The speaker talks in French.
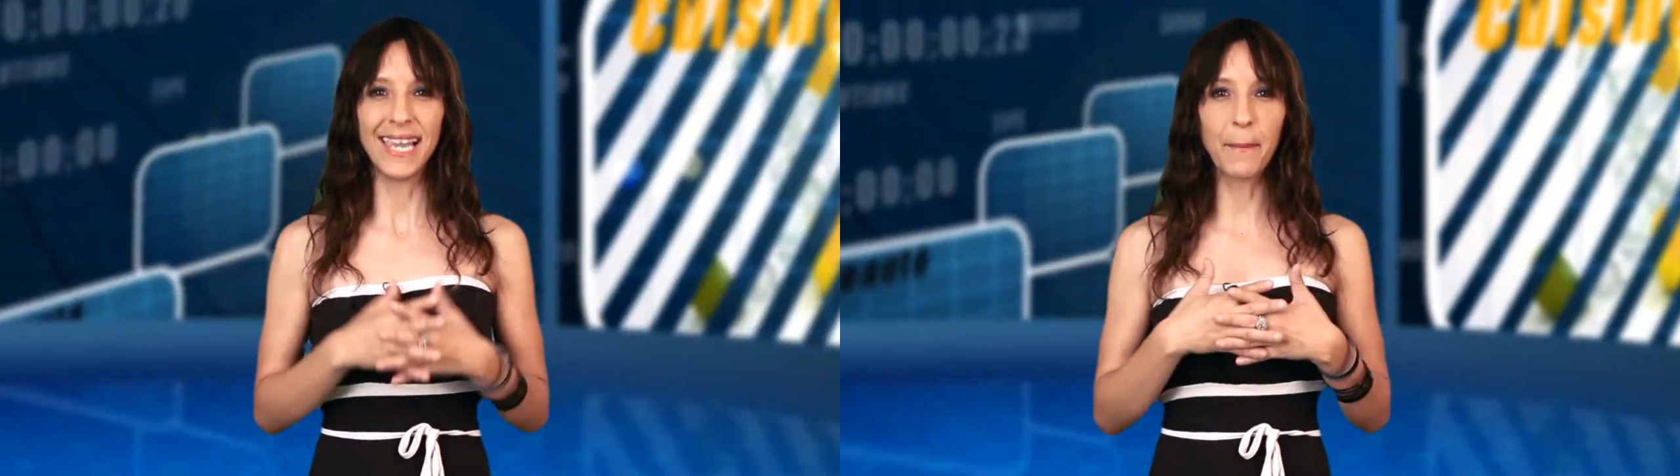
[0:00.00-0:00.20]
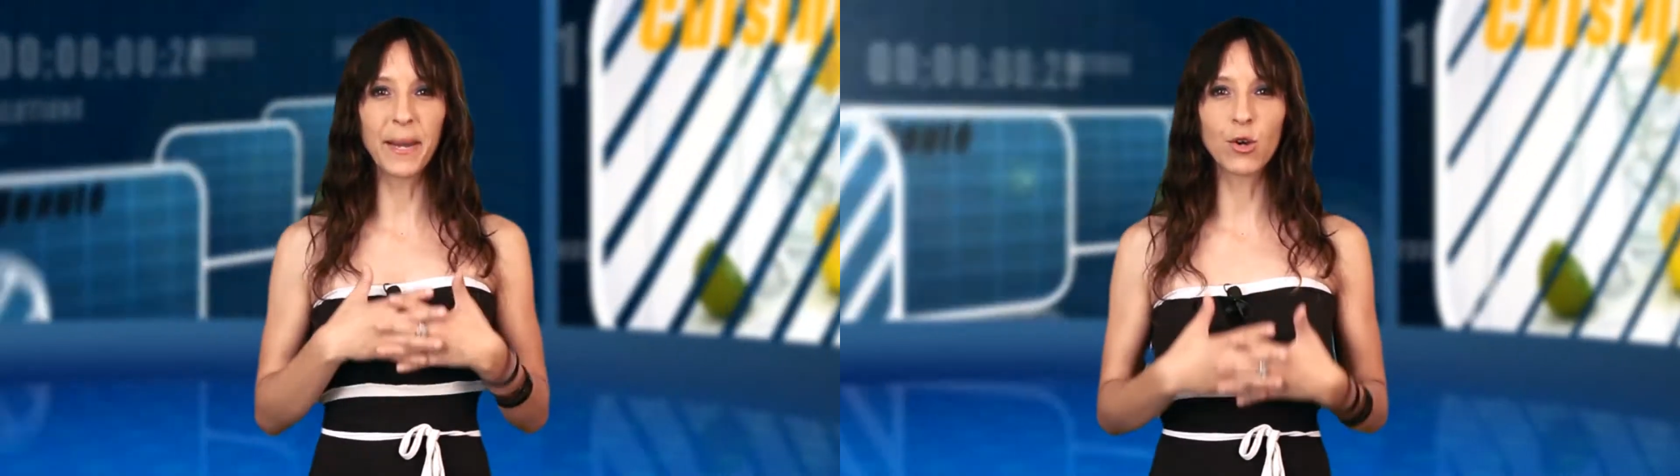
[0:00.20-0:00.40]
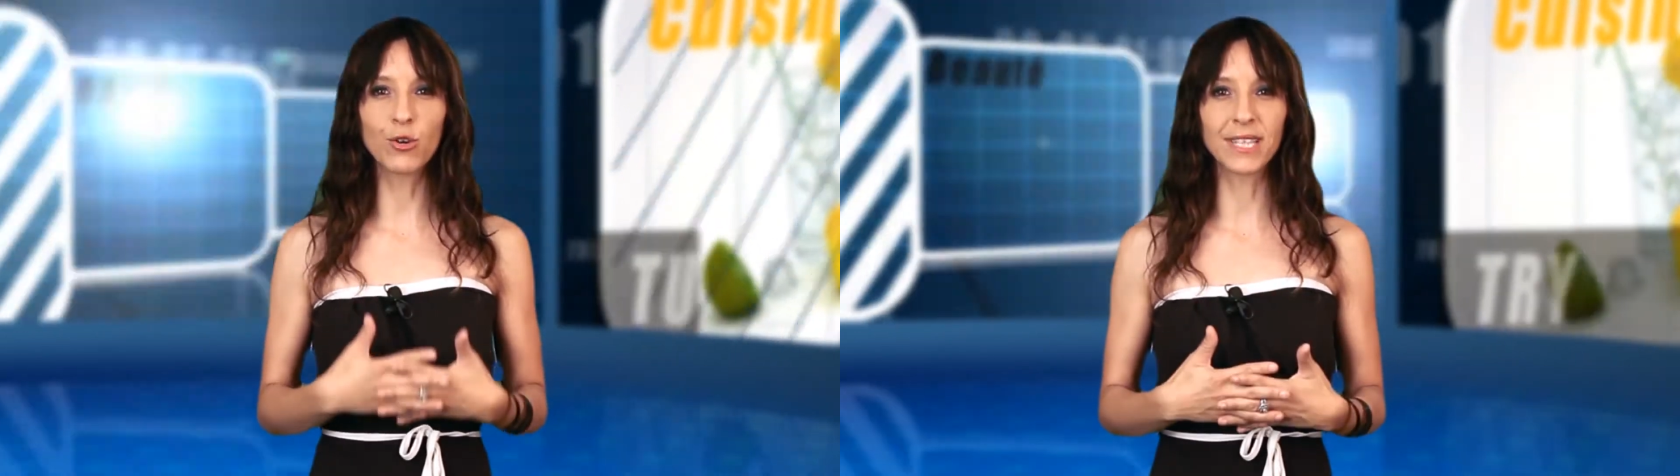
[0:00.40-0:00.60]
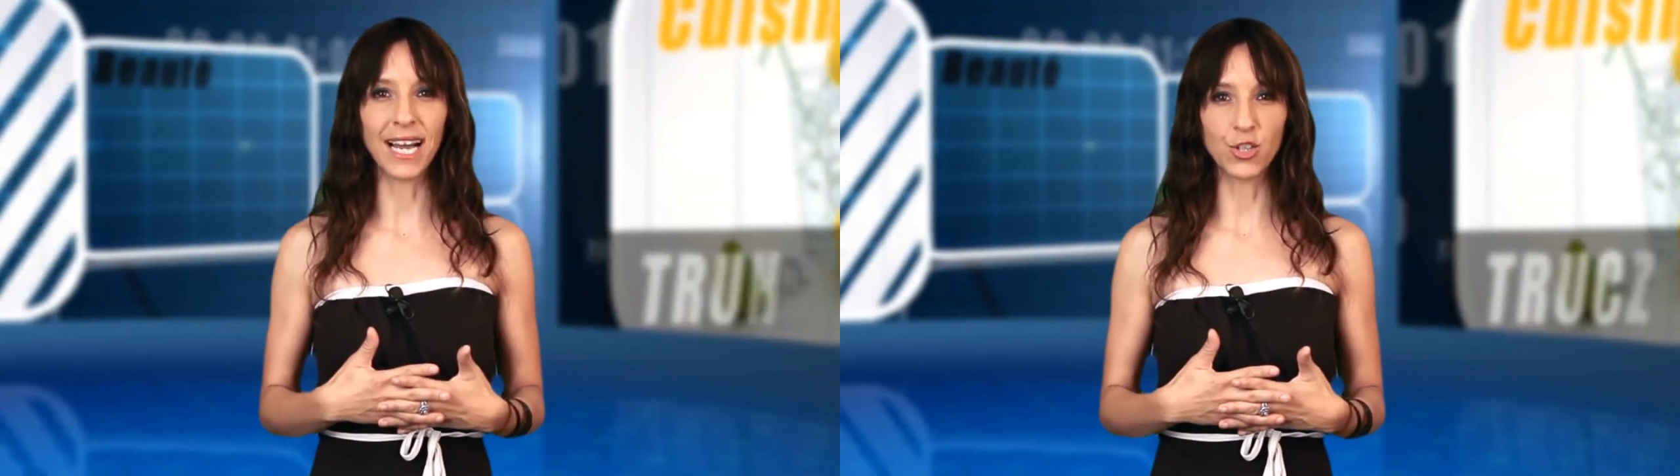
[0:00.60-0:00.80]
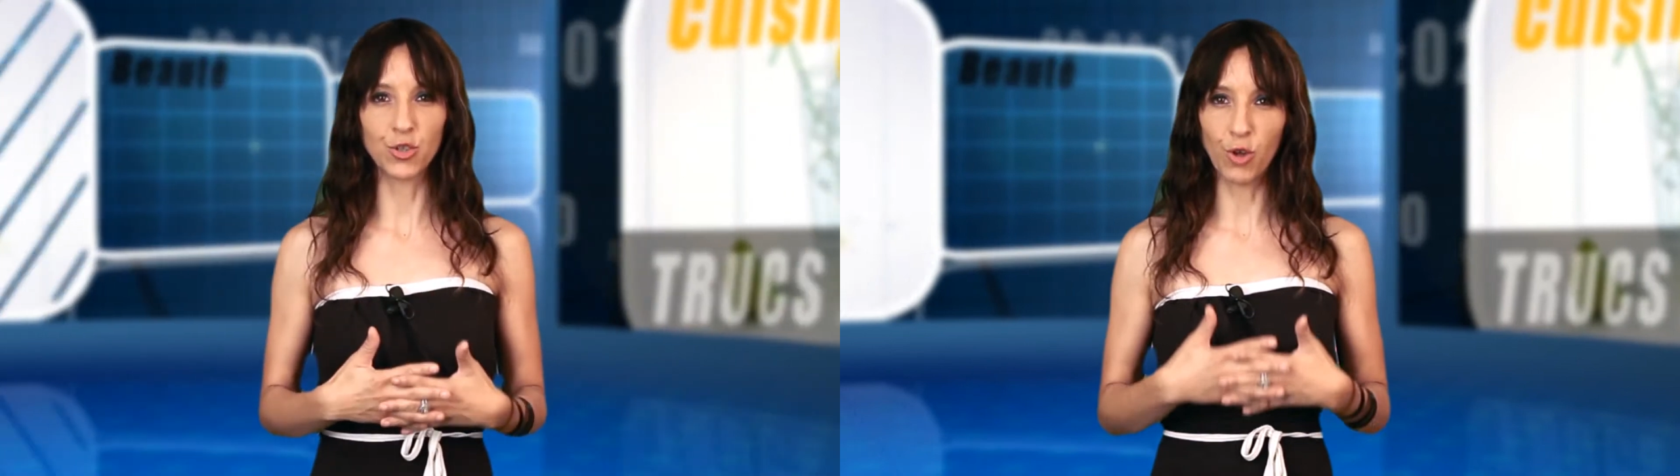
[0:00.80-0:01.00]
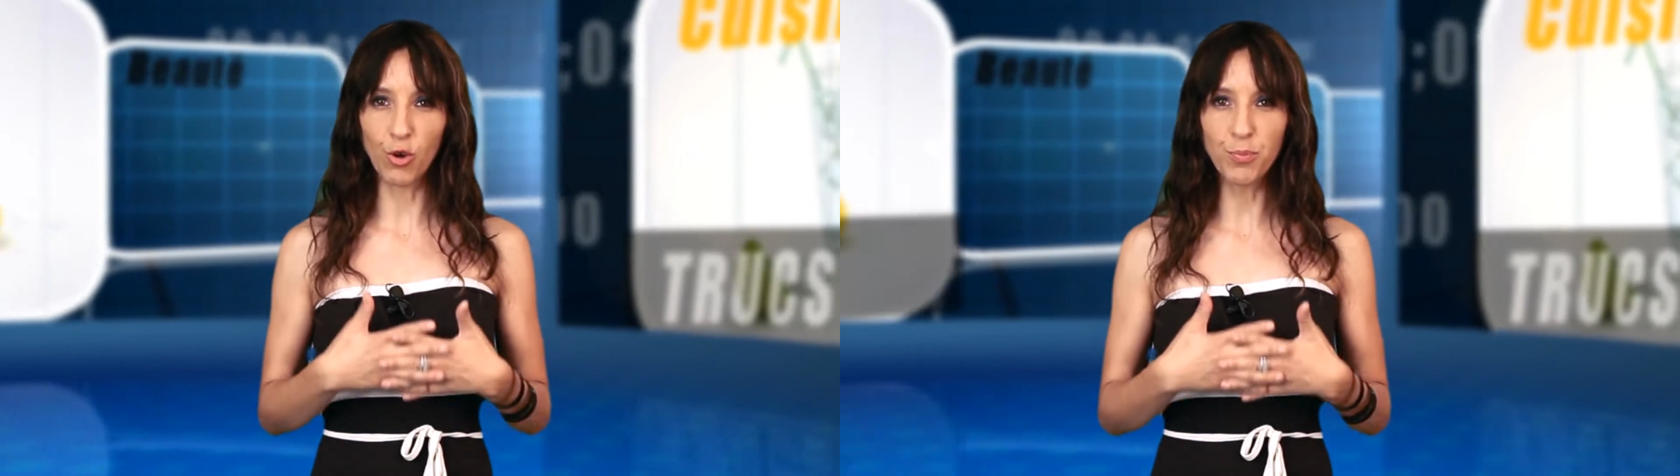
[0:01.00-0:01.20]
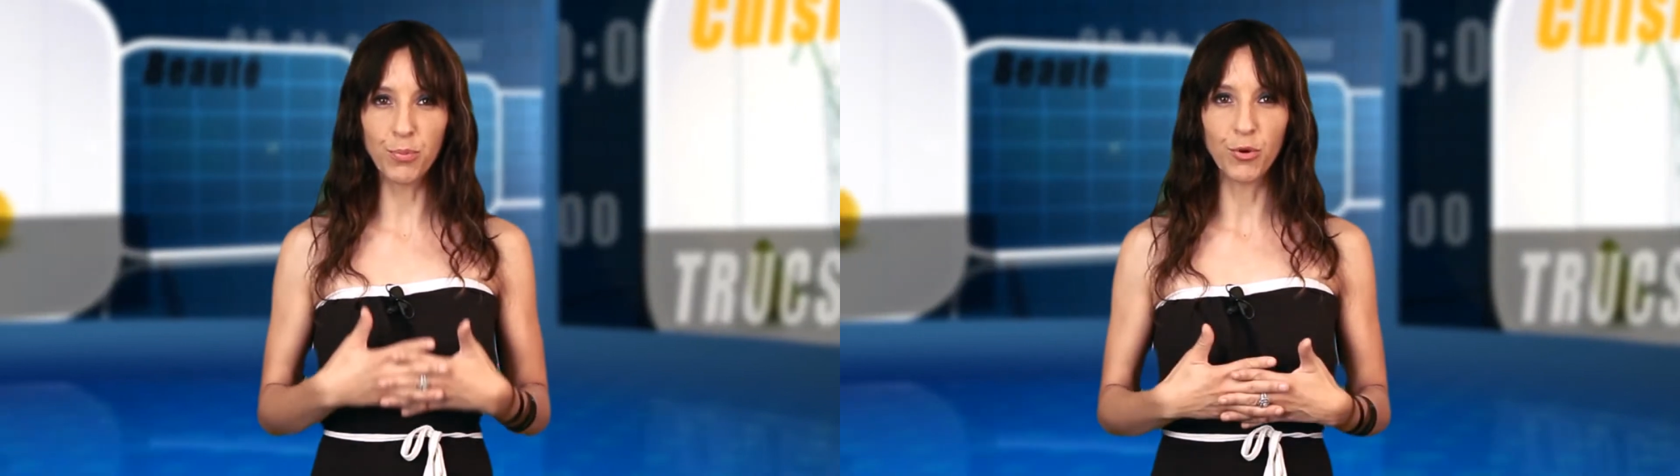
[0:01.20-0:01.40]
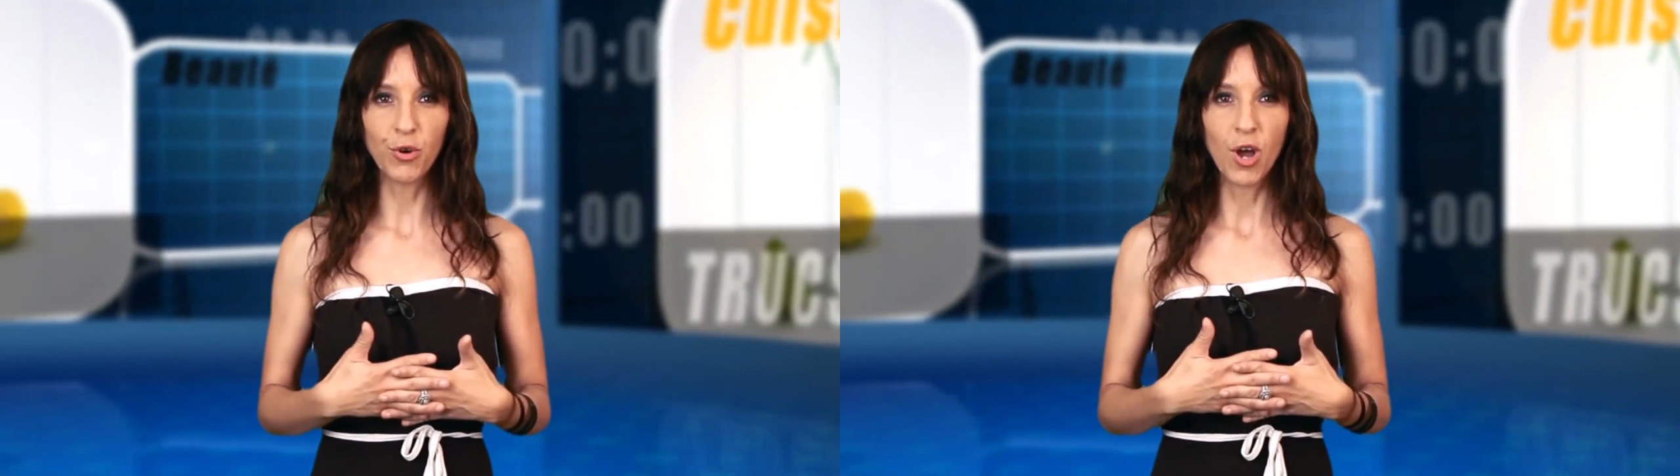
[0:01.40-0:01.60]
l'abricotage dans le
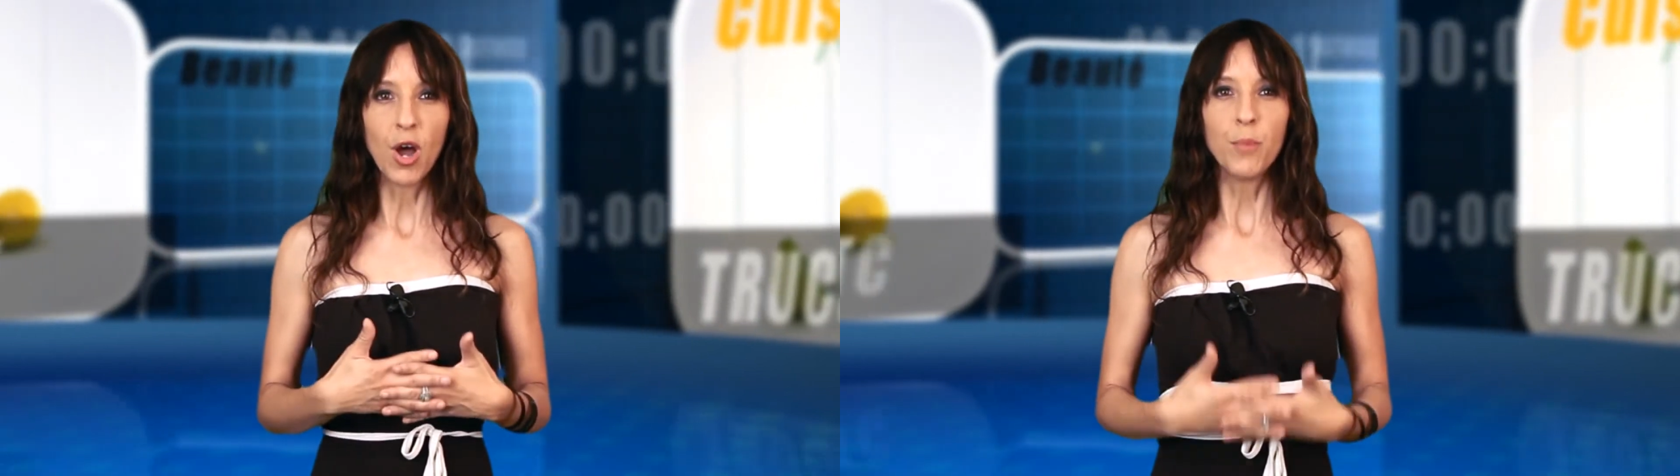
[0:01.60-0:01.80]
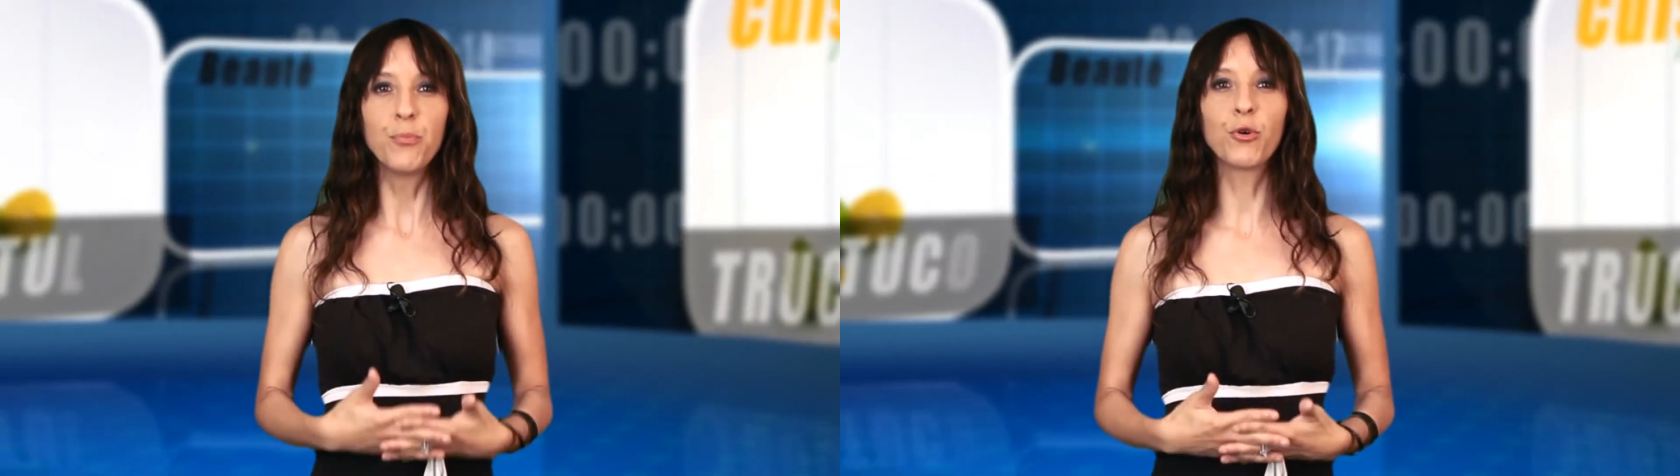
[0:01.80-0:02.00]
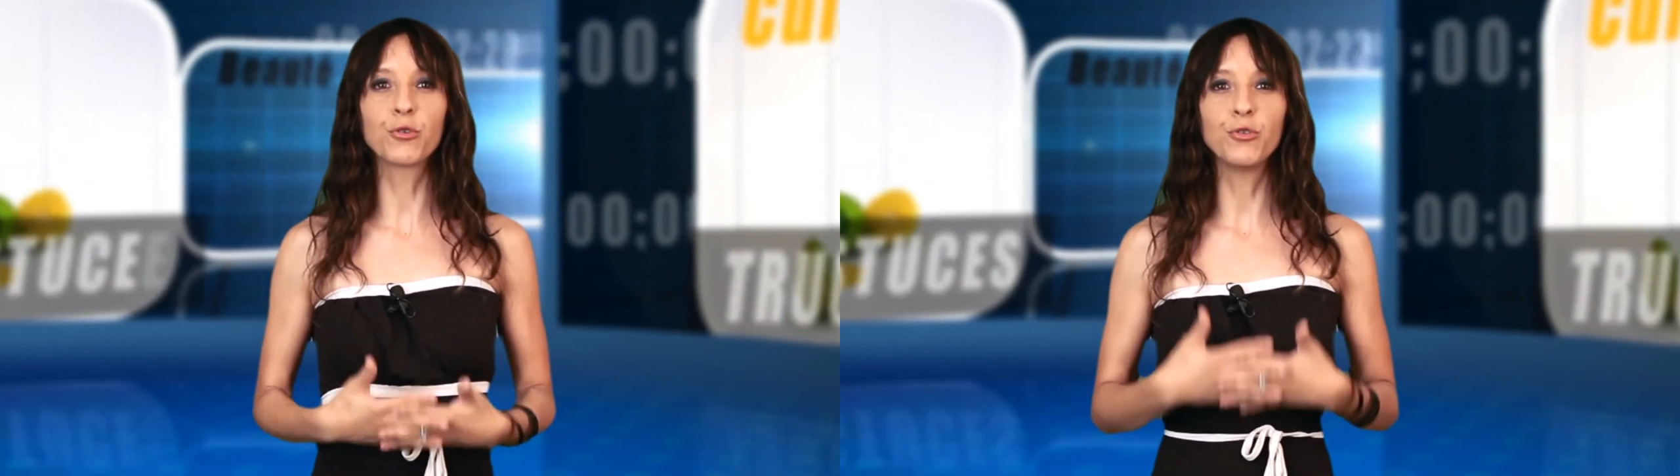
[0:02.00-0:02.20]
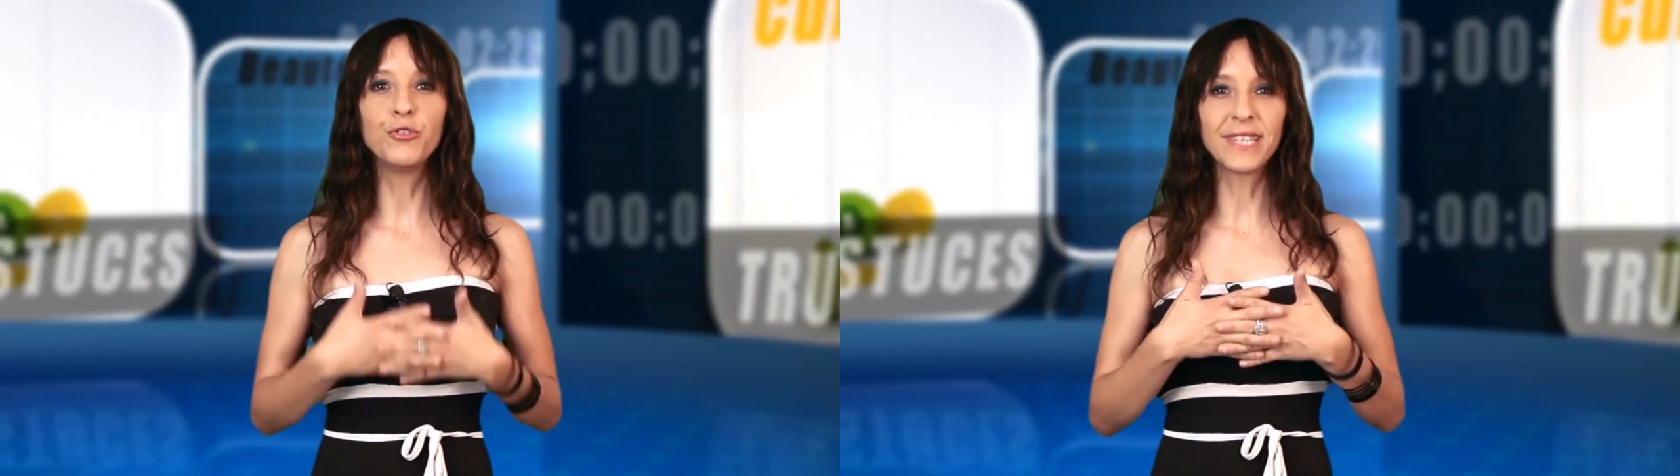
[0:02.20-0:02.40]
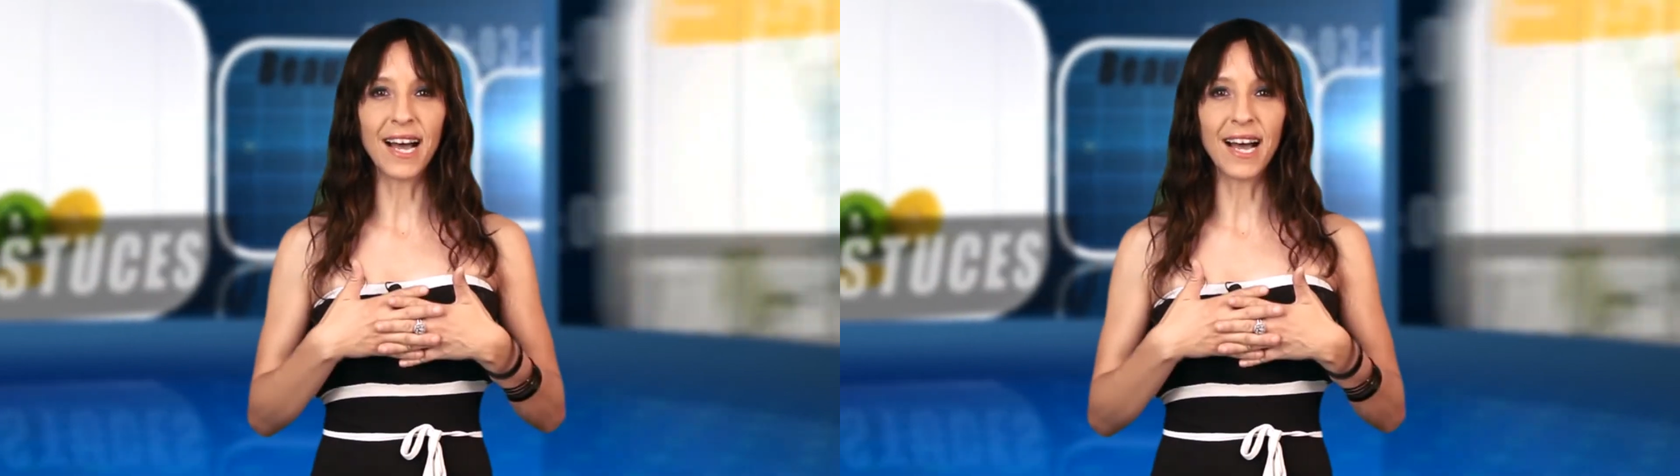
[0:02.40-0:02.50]
pot. Pour une